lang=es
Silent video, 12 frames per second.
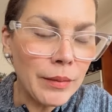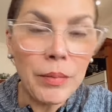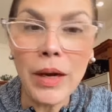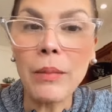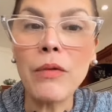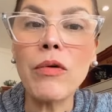
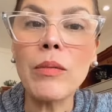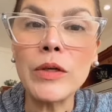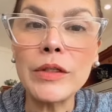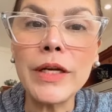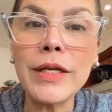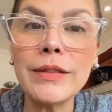Para mí fue muy
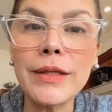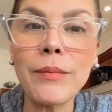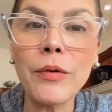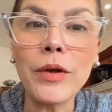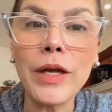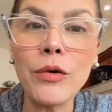triste
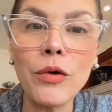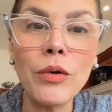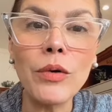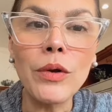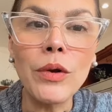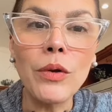porque yo
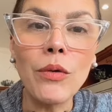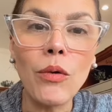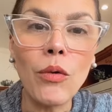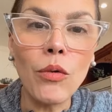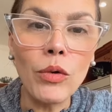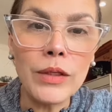
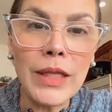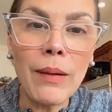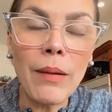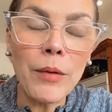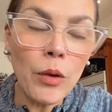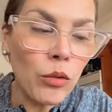
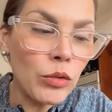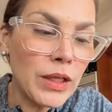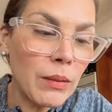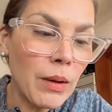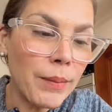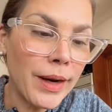ocultaba, me
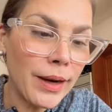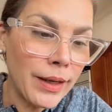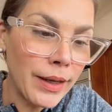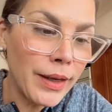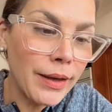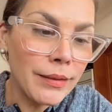ocultaba para
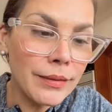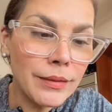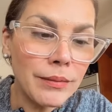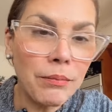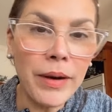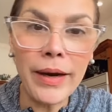leer,
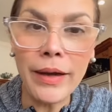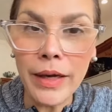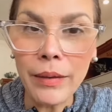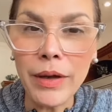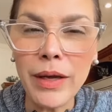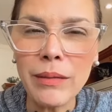para
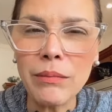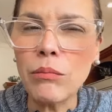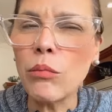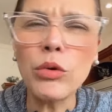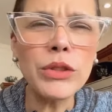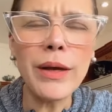escribir.
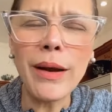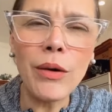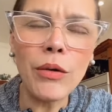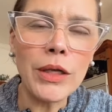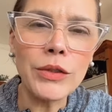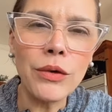Muchas de las
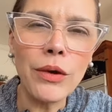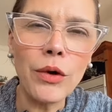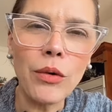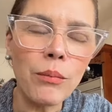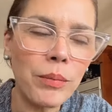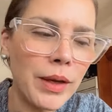ocasiones
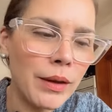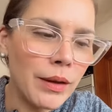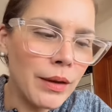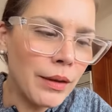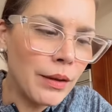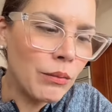rompí
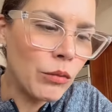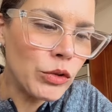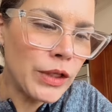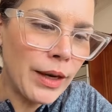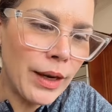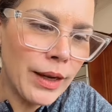
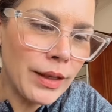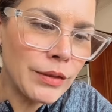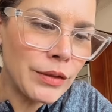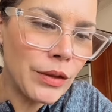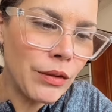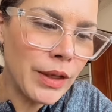muchas de las
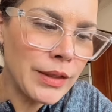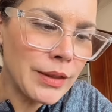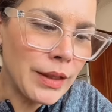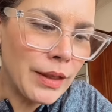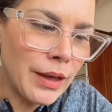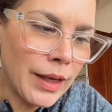canciones
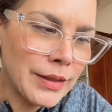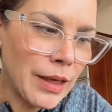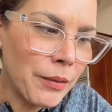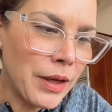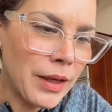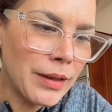a
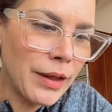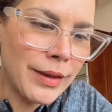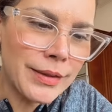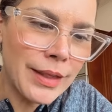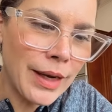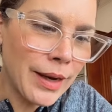sabiendas
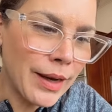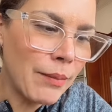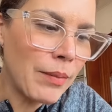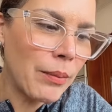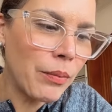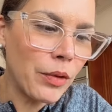decía,
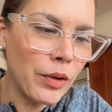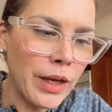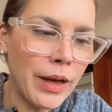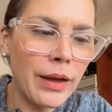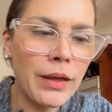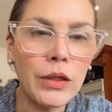caramba, ¿por
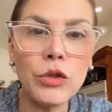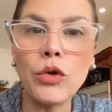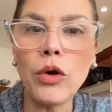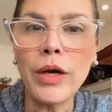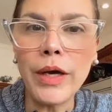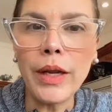qué yo
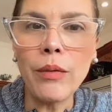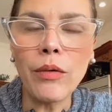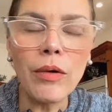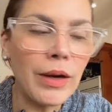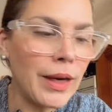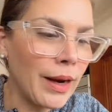
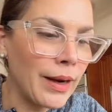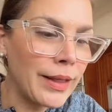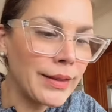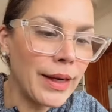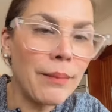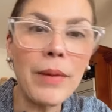escribo las
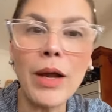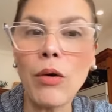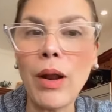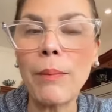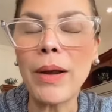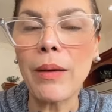letras mal o
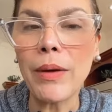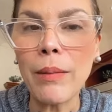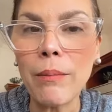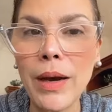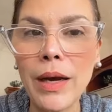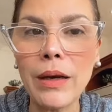las palabras
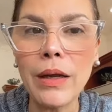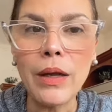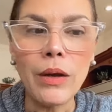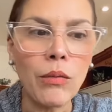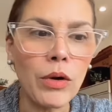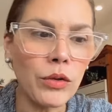mal?
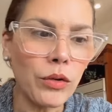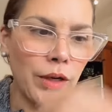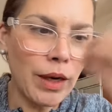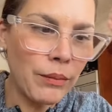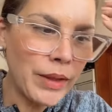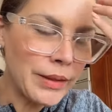Cuando
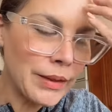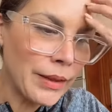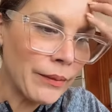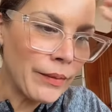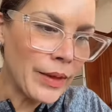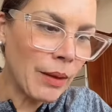
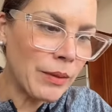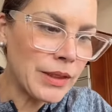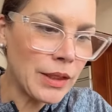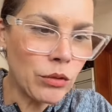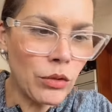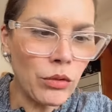realmente a
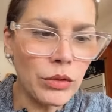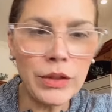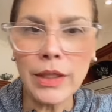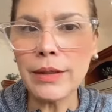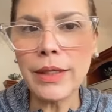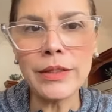veces estoy
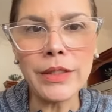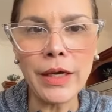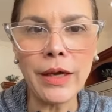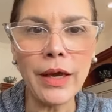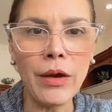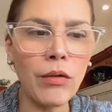consciente y
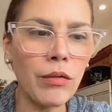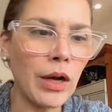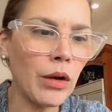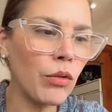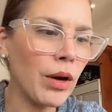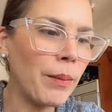chequeo,
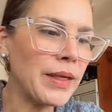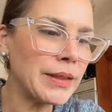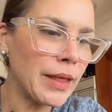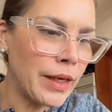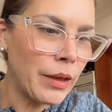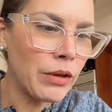algunas
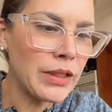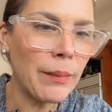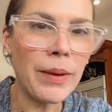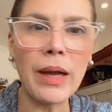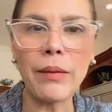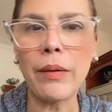veces escribo esta
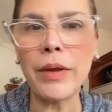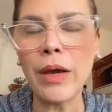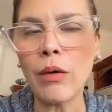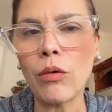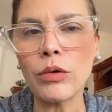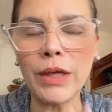palabra
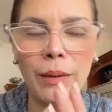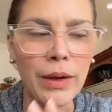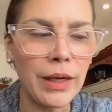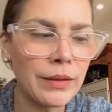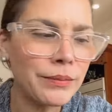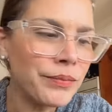bien, otra
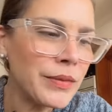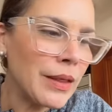mal.